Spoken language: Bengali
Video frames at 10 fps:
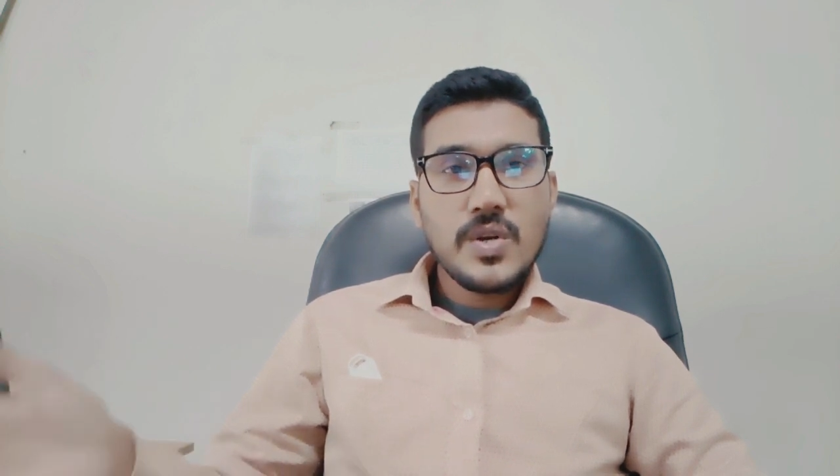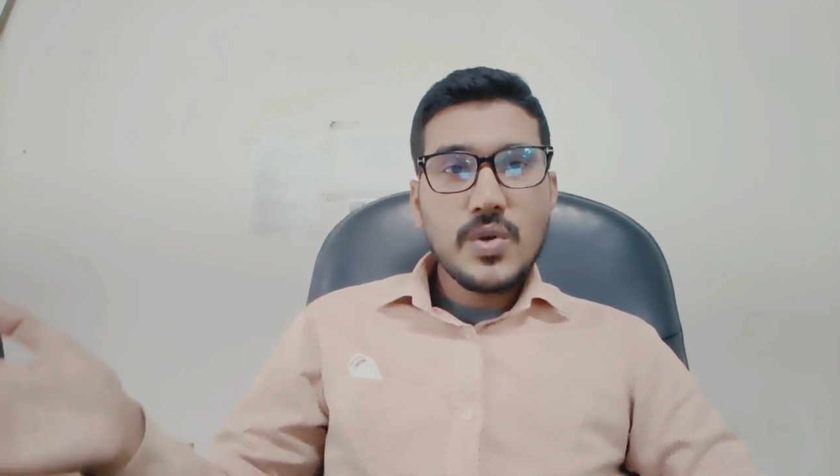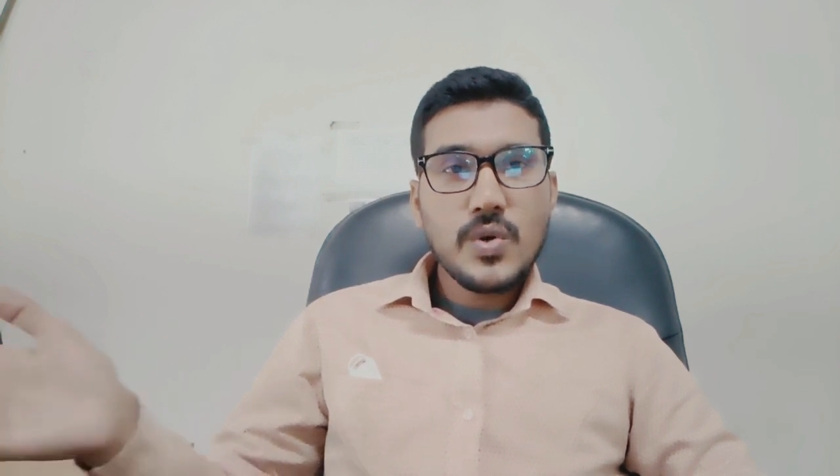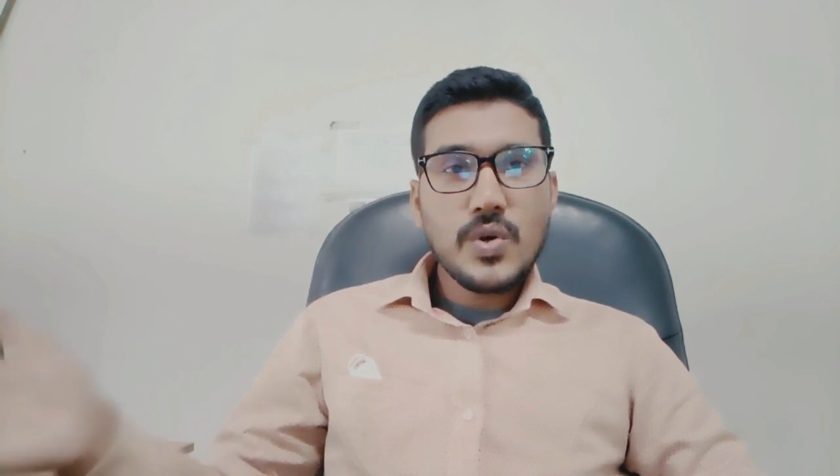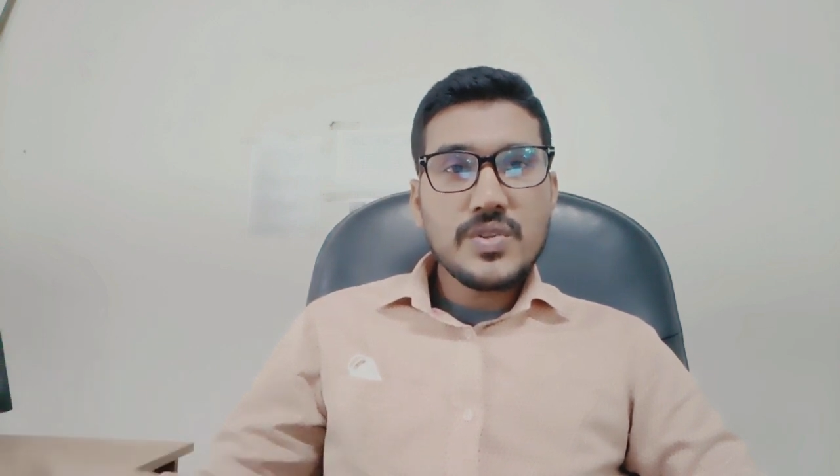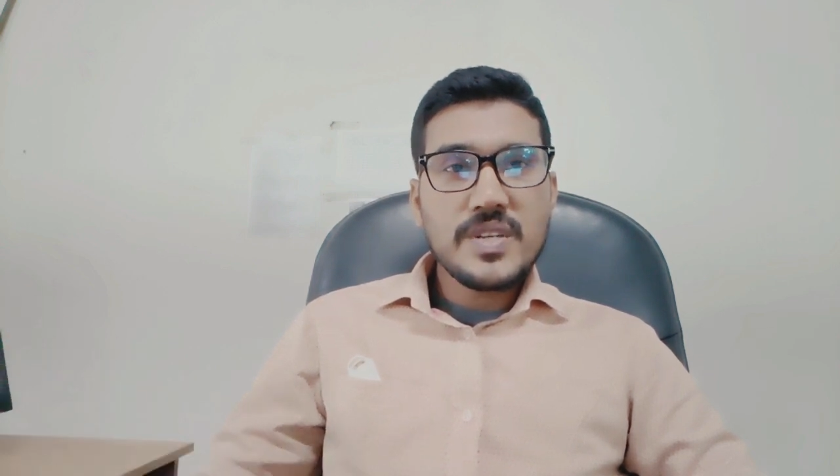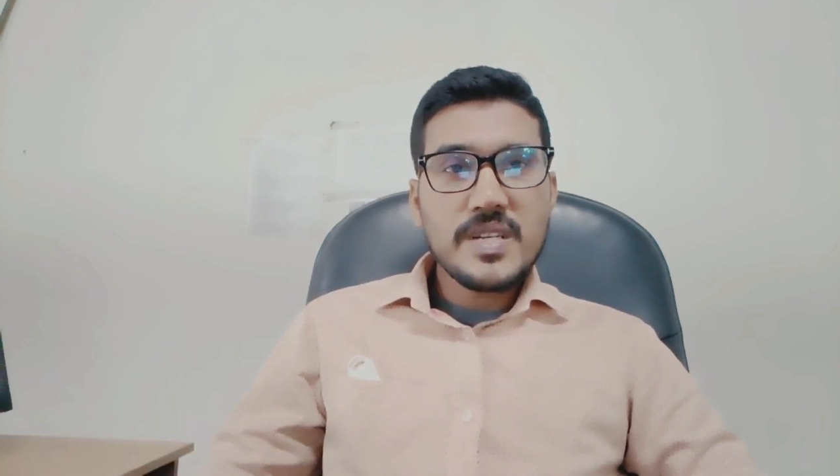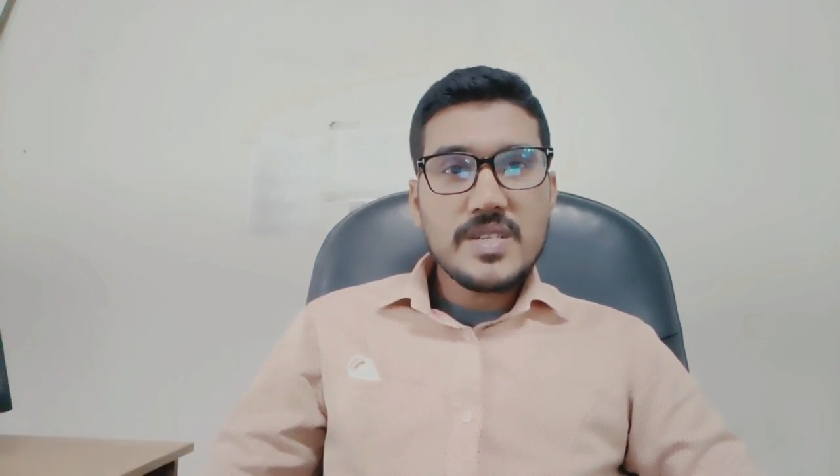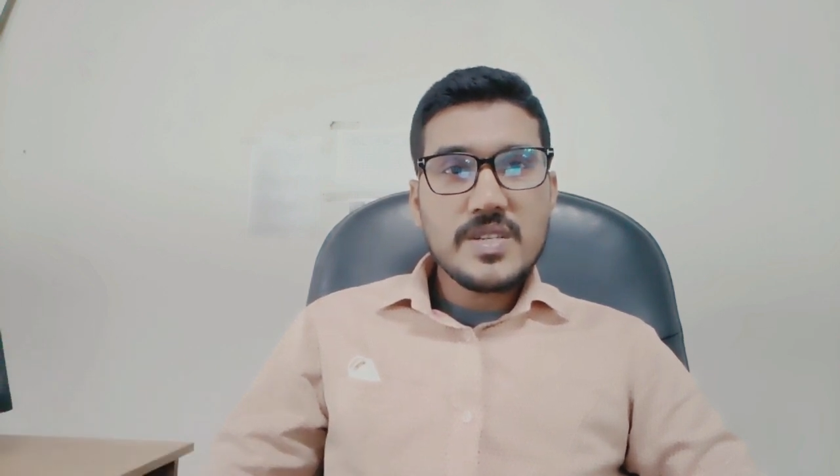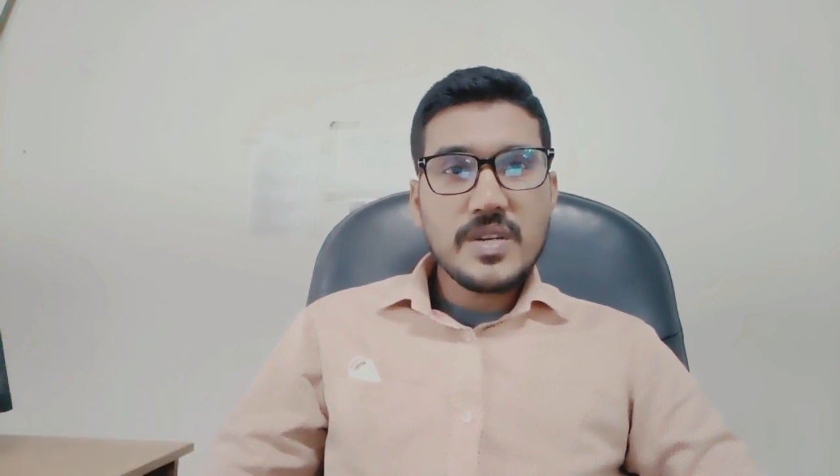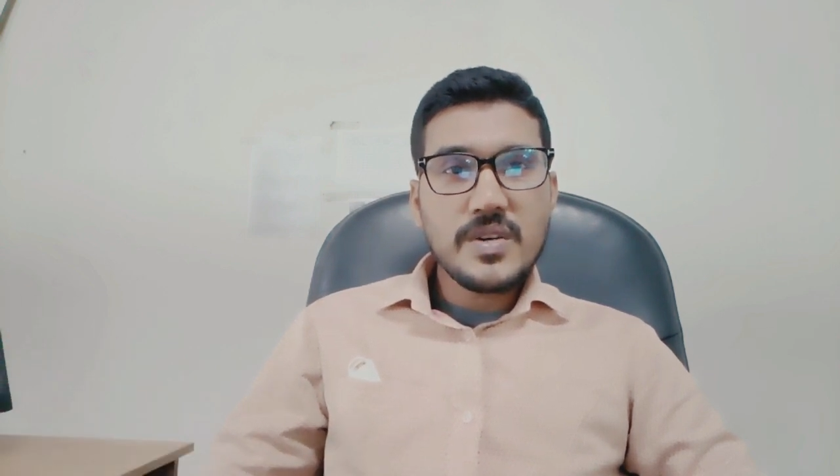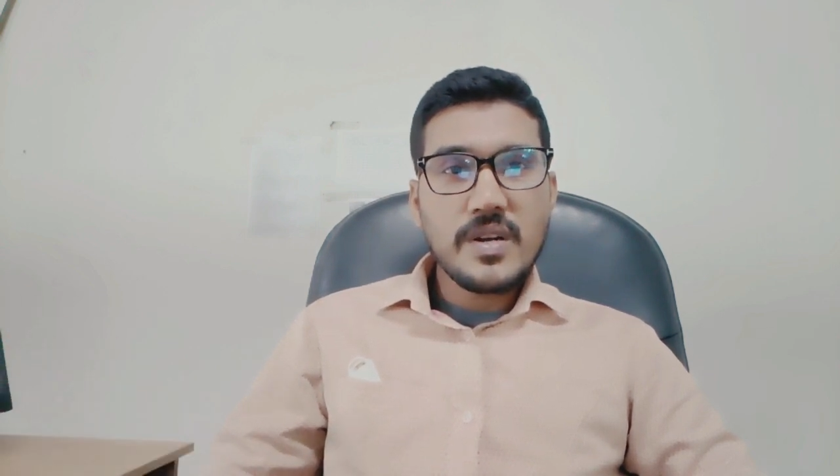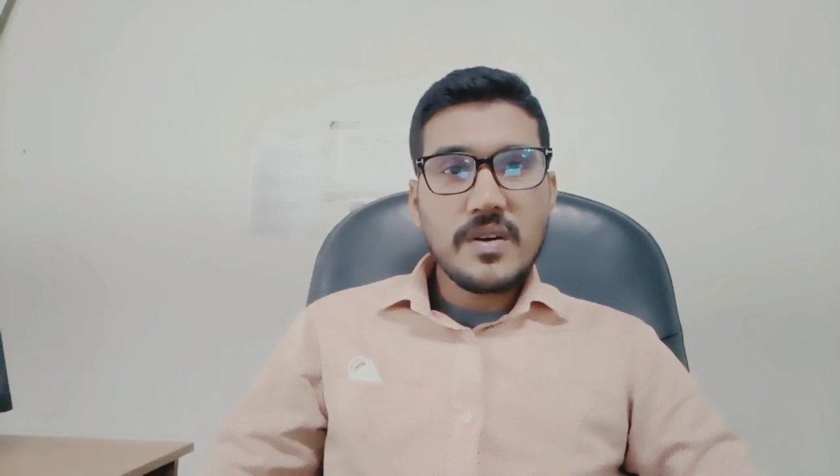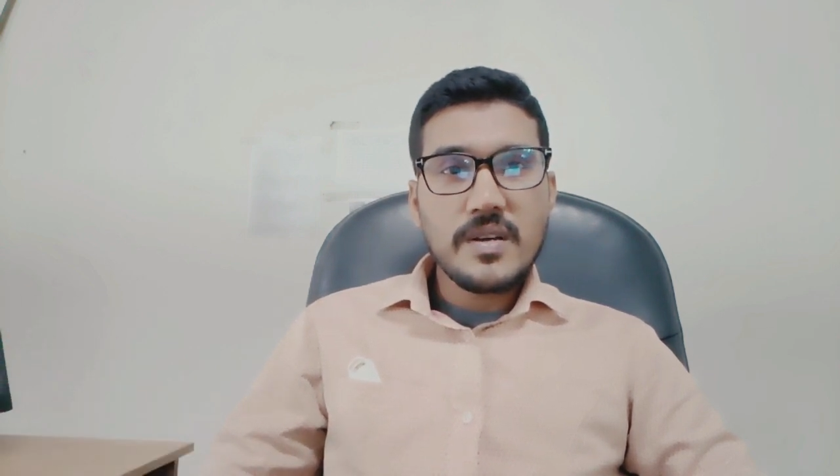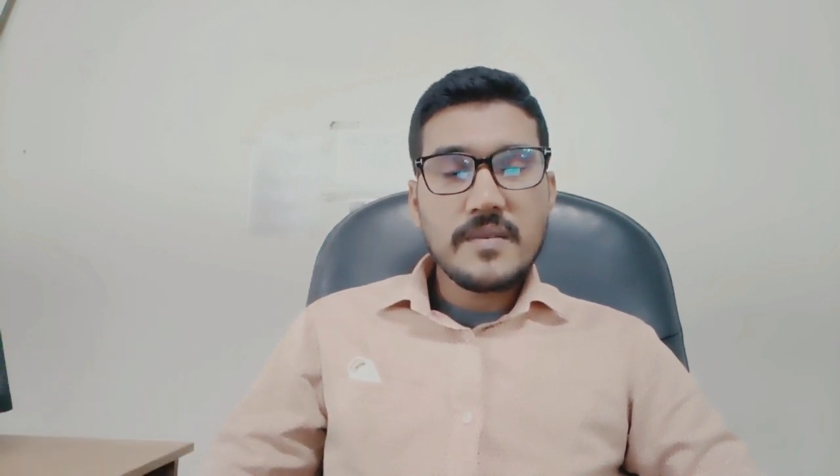লো কনসেন্ট্রেশনে করা
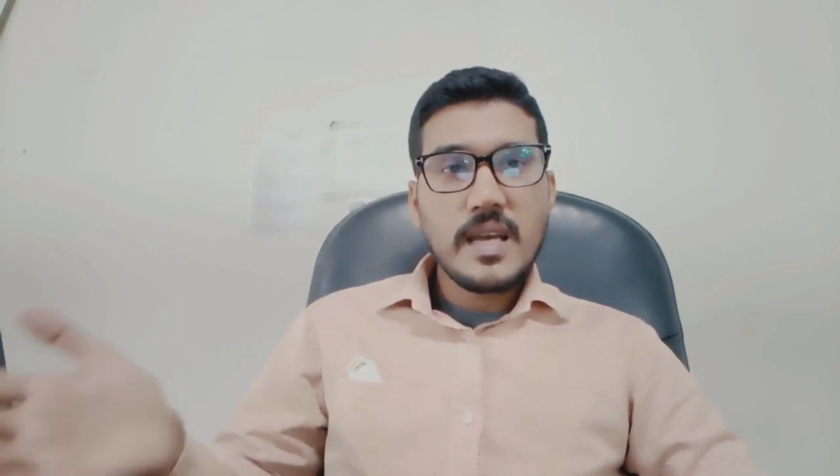হয়